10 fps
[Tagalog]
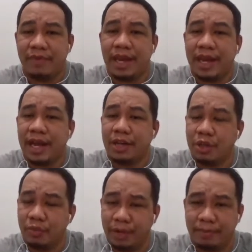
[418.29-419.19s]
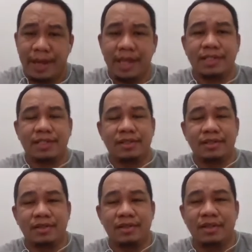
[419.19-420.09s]
and healthy workplace.
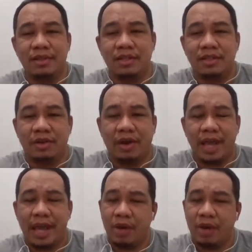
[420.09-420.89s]
Okay?